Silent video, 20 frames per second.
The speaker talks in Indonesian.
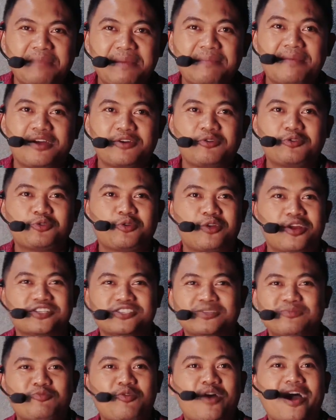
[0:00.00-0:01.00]
memang not orang
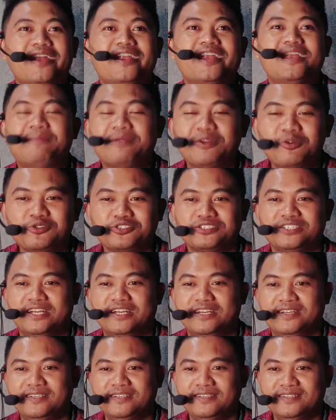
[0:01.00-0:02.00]
semua ada di
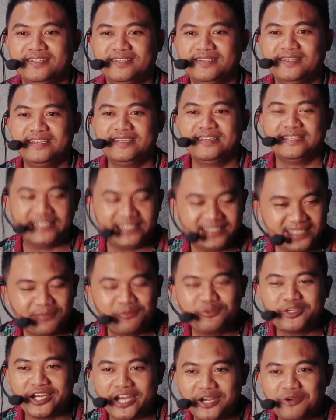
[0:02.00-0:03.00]
dosa kita
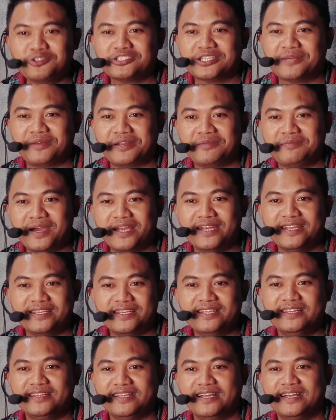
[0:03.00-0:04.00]
pun ada dosa pribadi
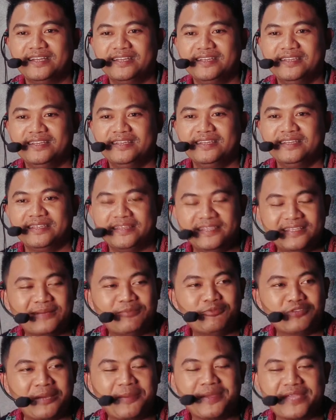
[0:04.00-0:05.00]
kita
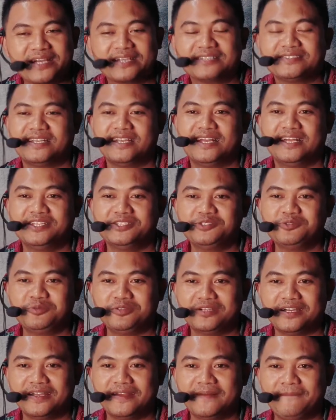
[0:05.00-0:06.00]
kita punya banyak kesalahan
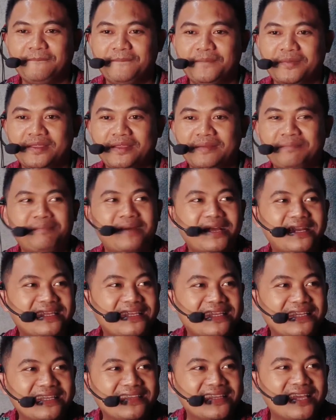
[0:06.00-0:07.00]
juga mari
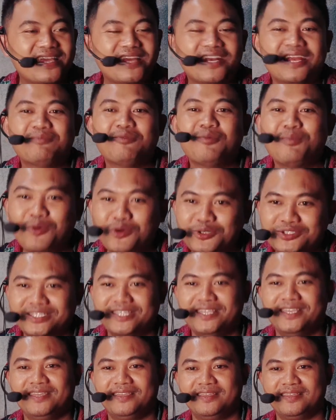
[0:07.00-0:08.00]
kita nyanda mau
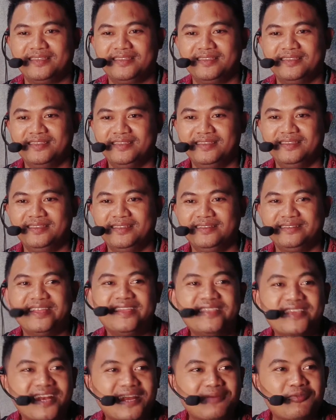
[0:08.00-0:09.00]
posting
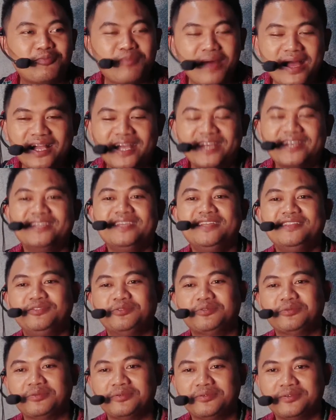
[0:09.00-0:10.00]
ding nyanda mau bangga ding
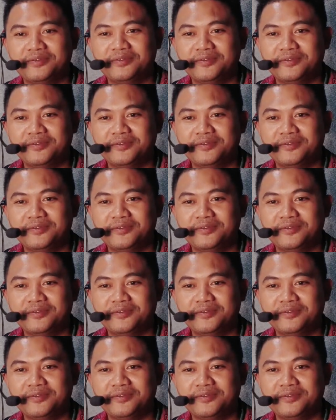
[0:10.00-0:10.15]
itu